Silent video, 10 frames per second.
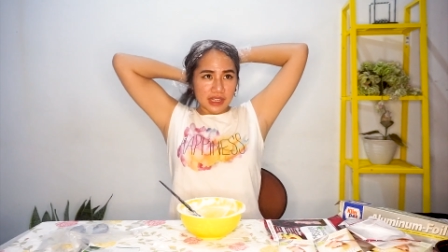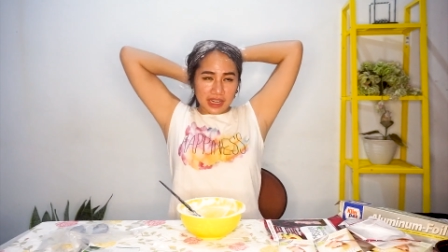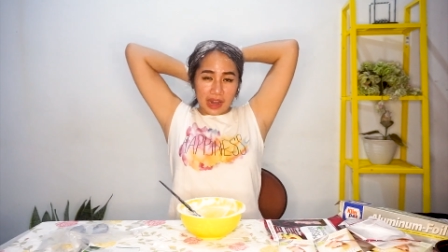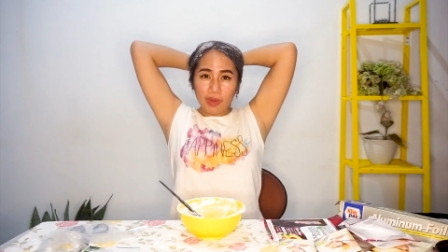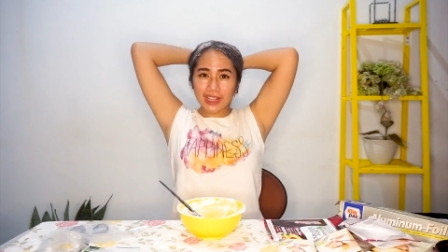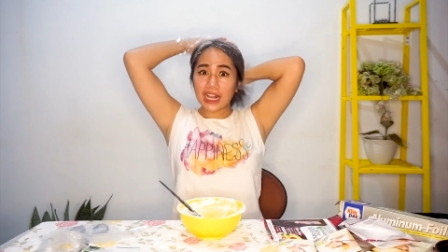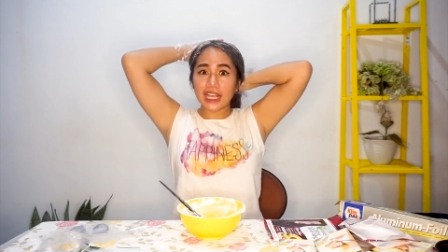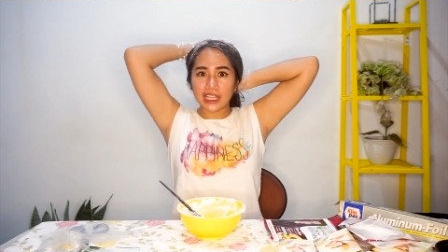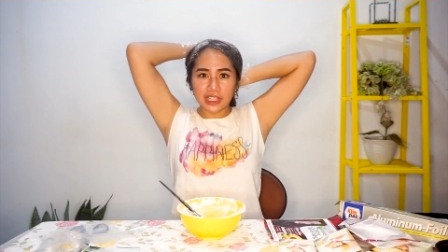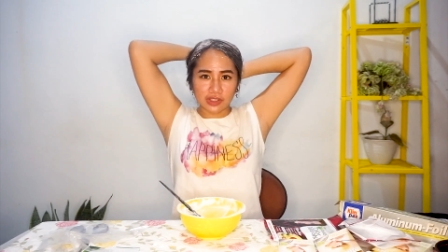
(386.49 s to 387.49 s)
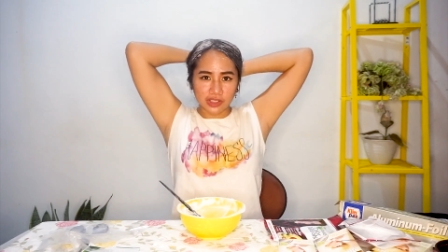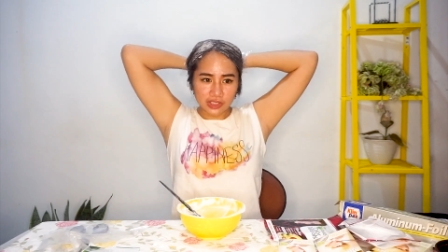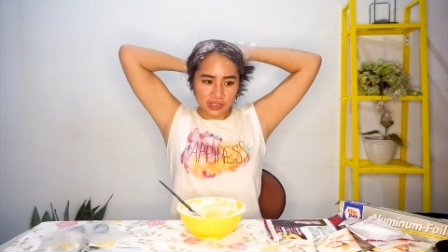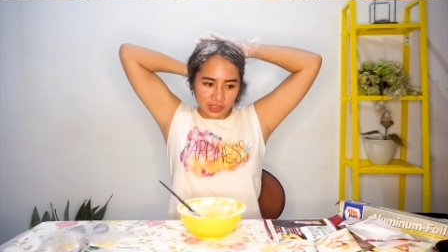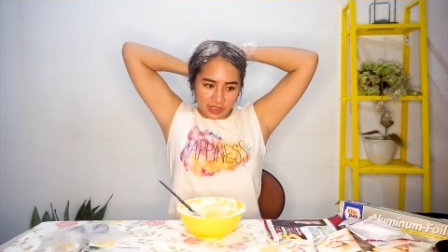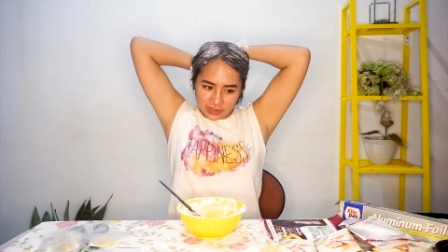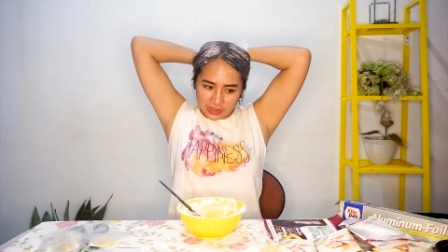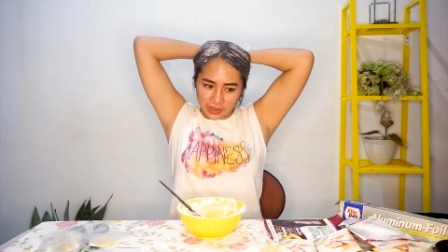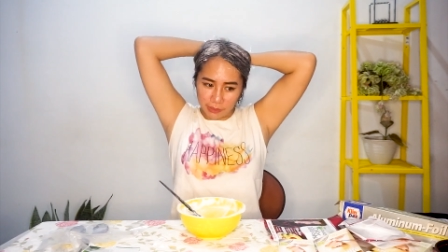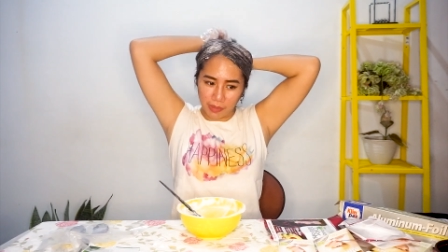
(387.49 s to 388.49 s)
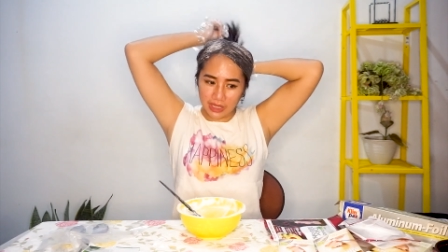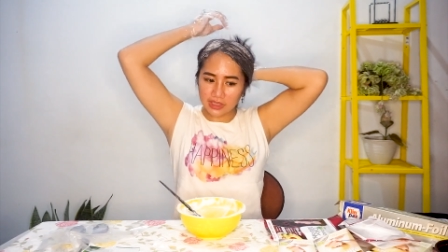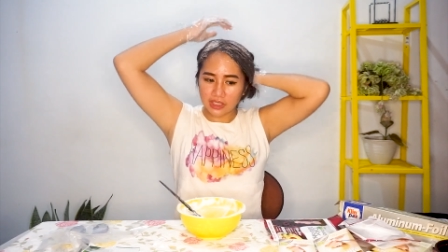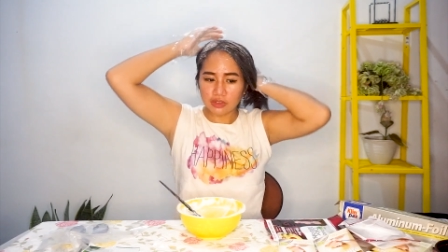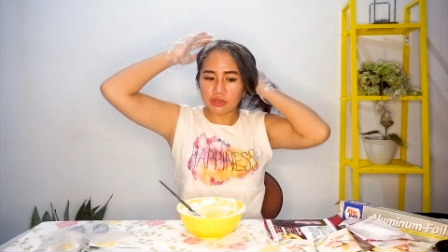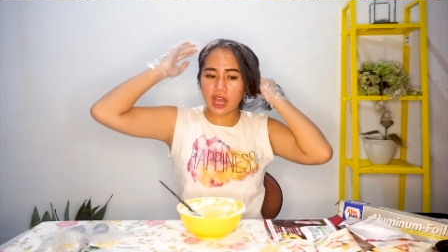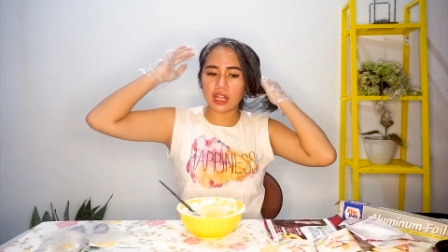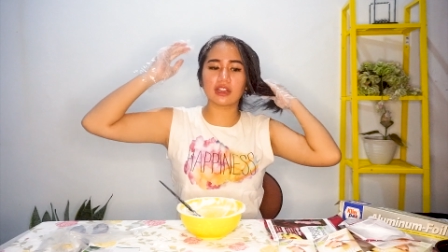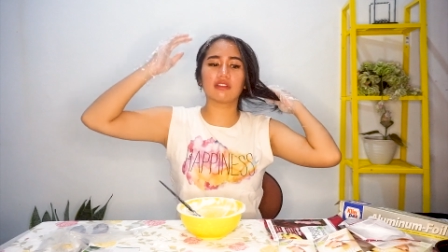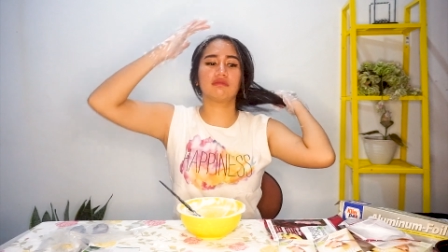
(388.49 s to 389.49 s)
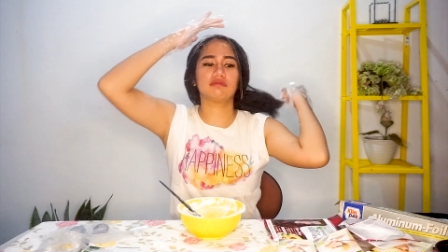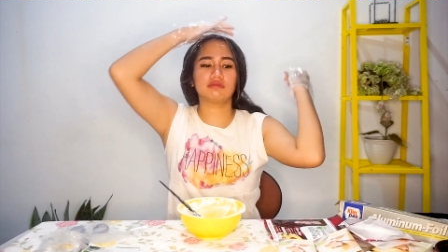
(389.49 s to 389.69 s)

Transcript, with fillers: lawannya kering gitu lebat gitu dan